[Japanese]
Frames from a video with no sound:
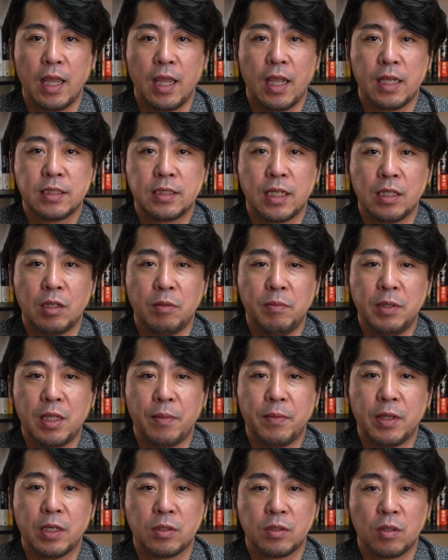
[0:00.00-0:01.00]
えー、サイト見
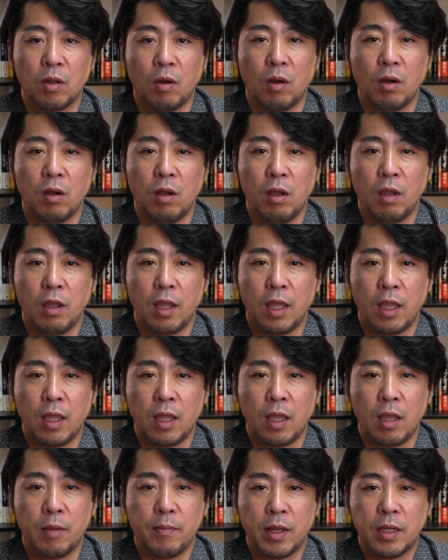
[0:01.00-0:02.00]
てみると、
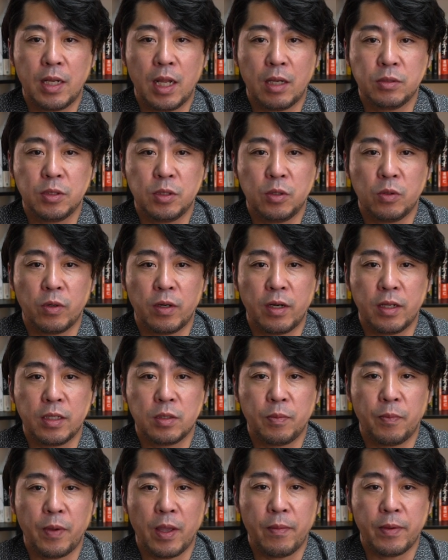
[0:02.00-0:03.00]
えー、まあ、Now your
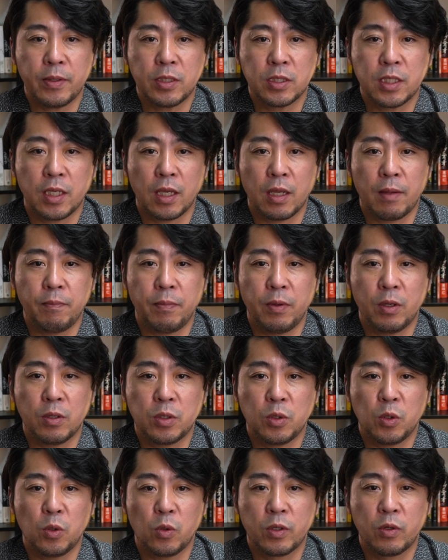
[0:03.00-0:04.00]
end payments can
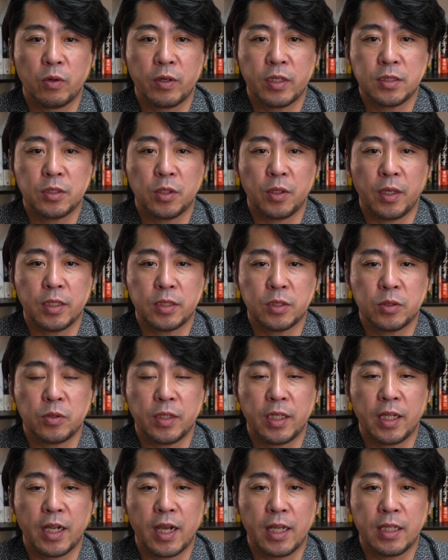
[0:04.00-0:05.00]
build your credit
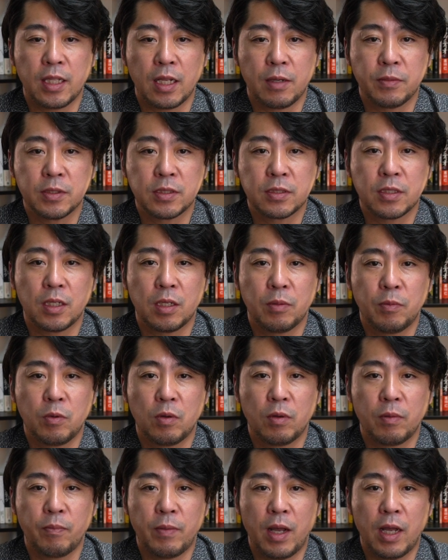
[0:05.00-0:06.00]
history って書いてありますけれど
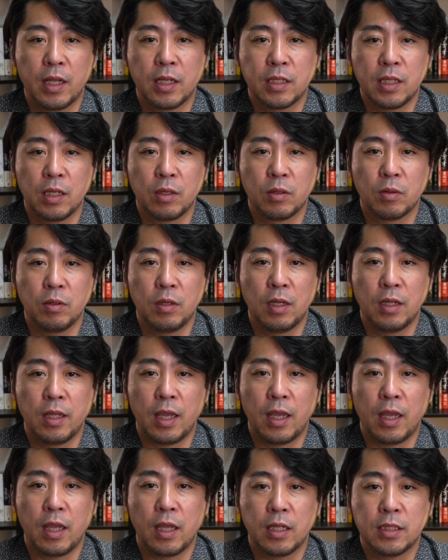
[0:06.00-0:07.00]
も、まあ、あなたの、
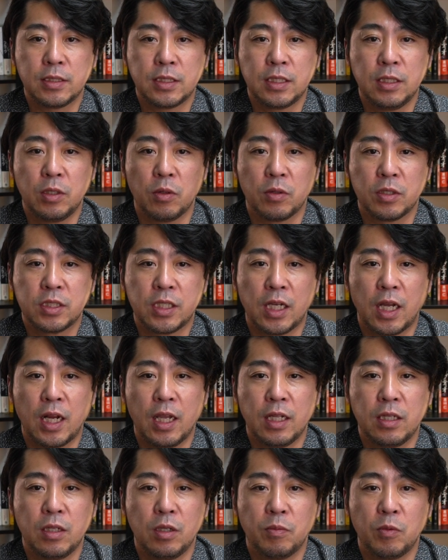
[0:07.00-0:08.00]
えー、賃料の支
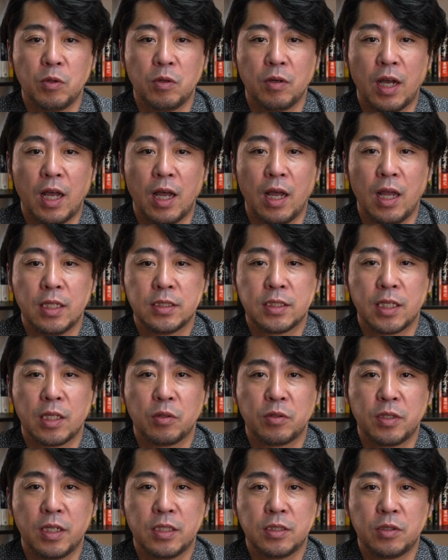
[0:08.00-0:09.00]
払いっていうものがちゃ
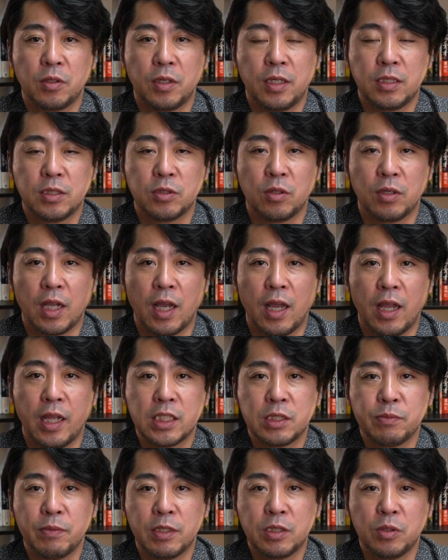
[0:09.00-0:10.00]
んとクレジットヒストリーに反
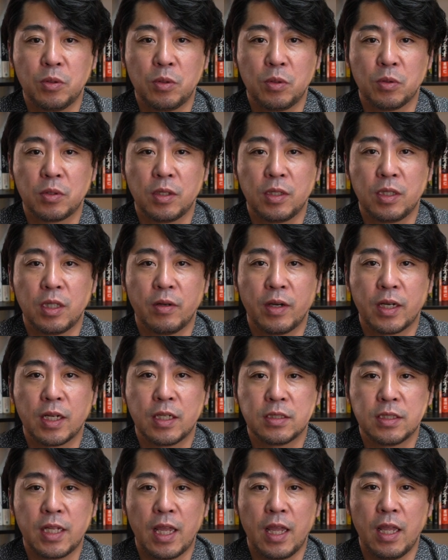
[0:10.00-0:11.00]
映しますよってことを言ってるわけ
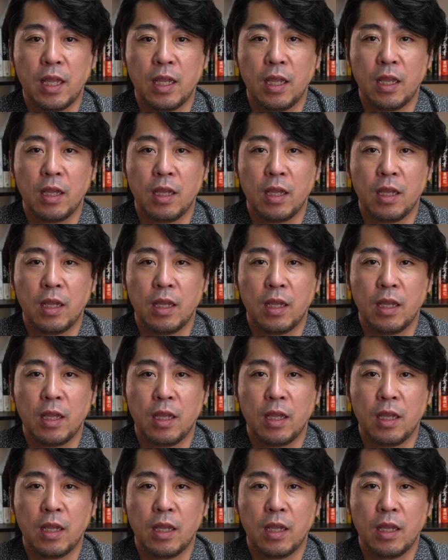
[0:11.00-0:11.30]
ですね。